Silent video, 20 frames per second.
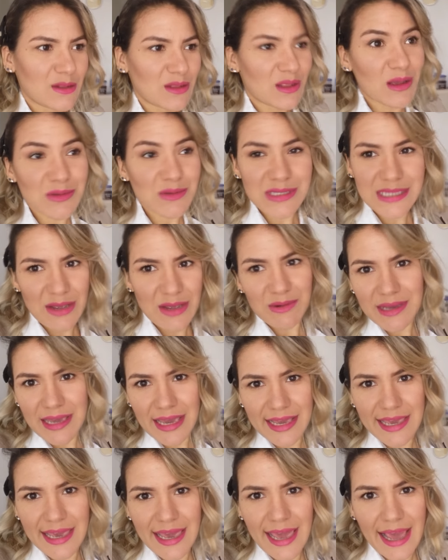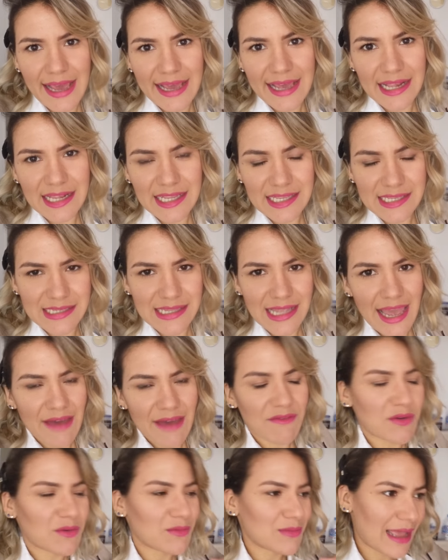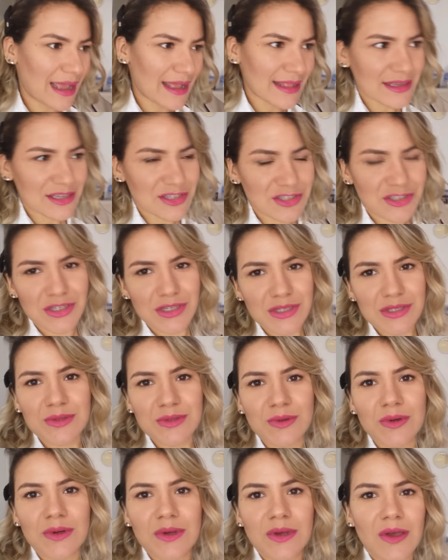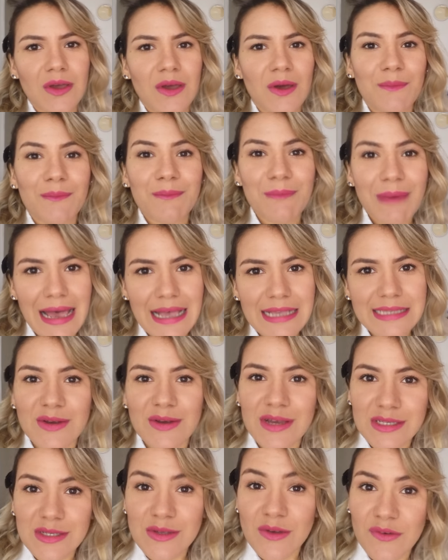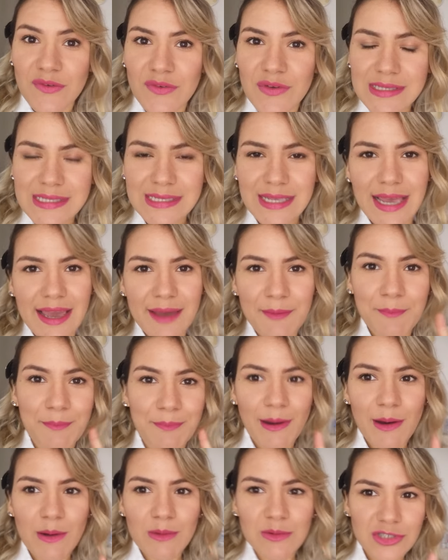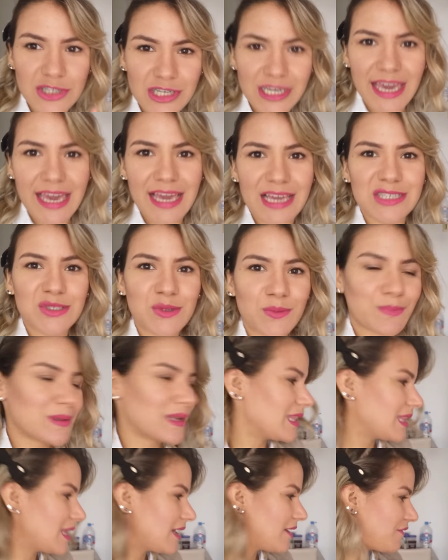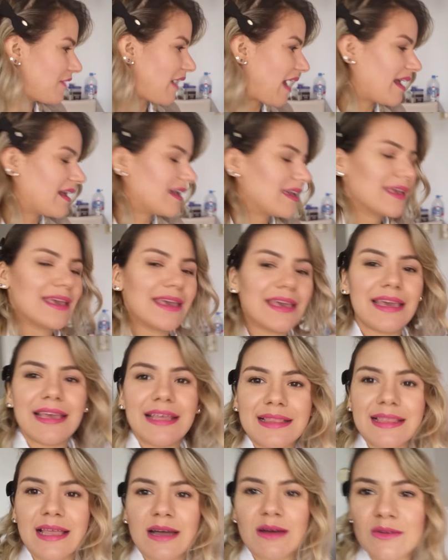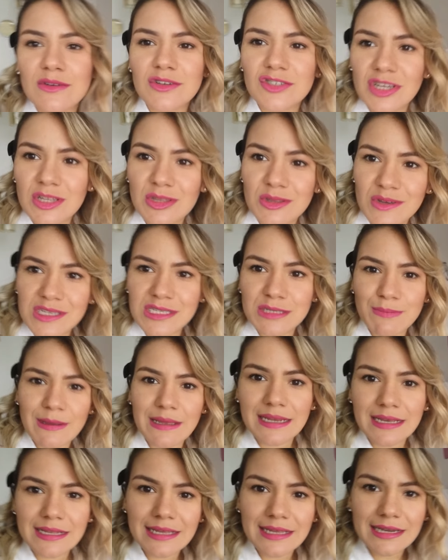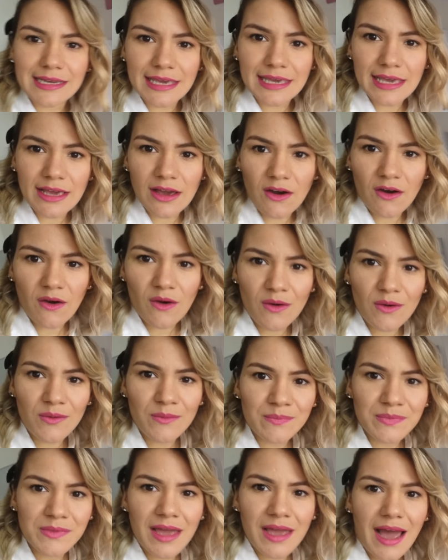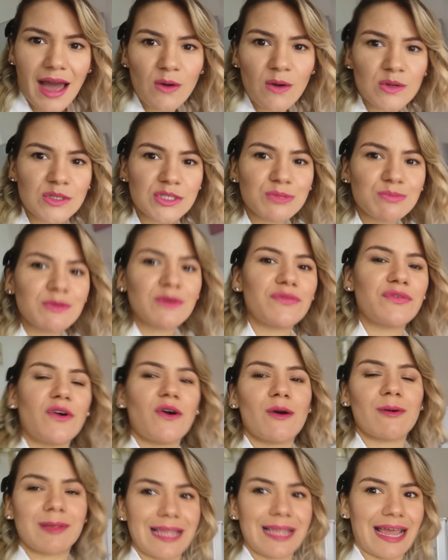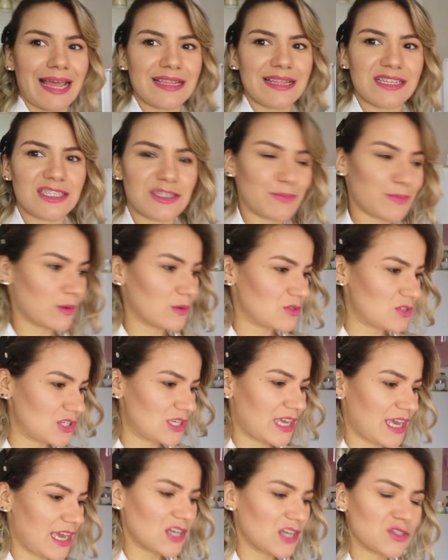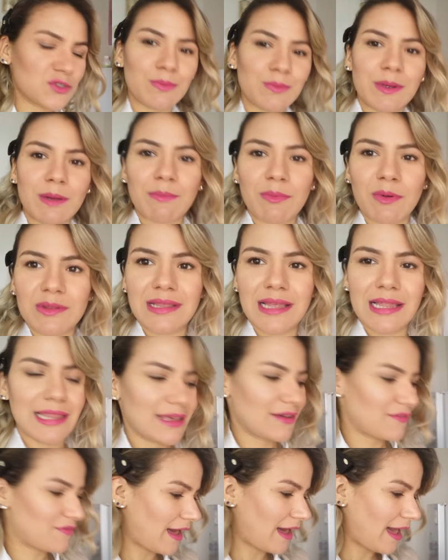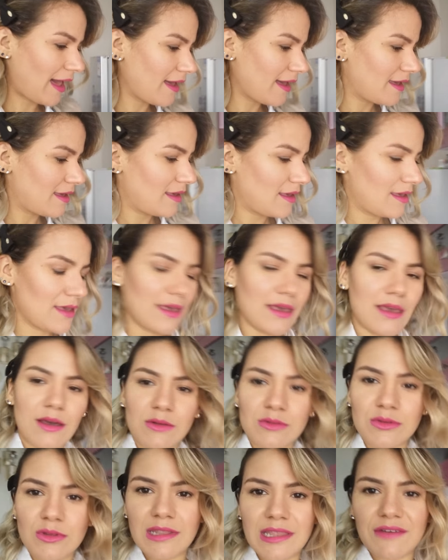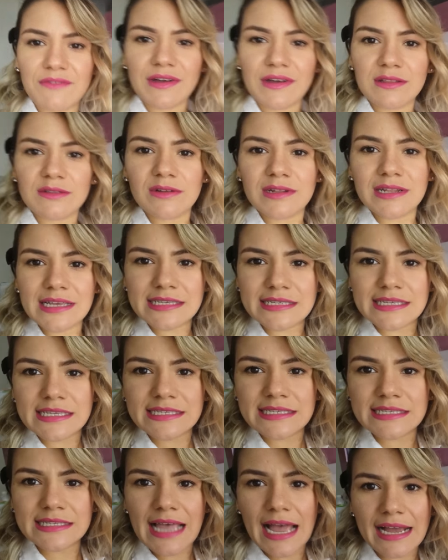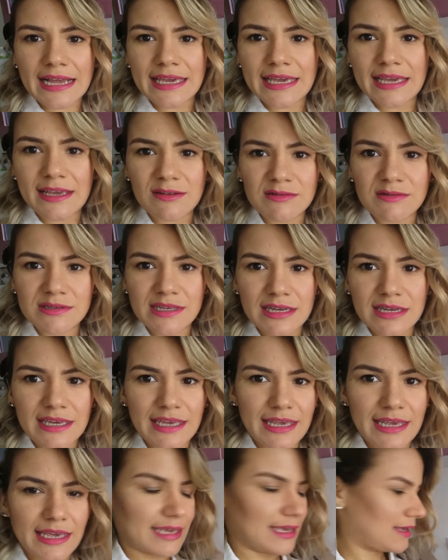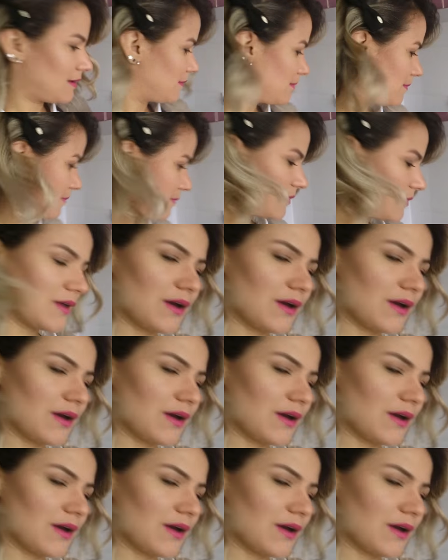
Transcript: eu não sei o que, que é que eles levam, nada disso, mas eu resolvi fazer pão de queijo para levar. Então eu já estou esperando aqui, ó, a última fornada de pão de queijo para poder levar. Eu tô levando nesses saquinhos aqui,